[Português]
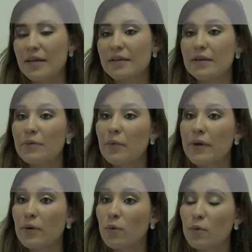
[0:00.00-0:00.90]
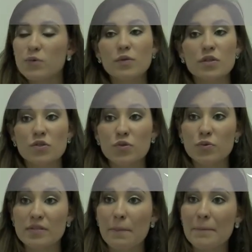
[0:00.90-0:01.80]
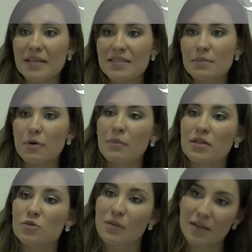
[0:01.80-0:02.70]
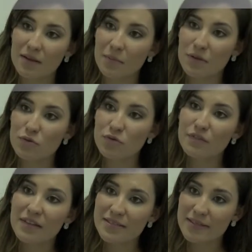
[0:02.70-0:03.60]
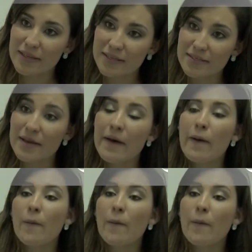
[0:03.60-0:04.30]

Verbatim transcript: Então, é um recurso que a gente usa principalmente para tratamento de flacidez,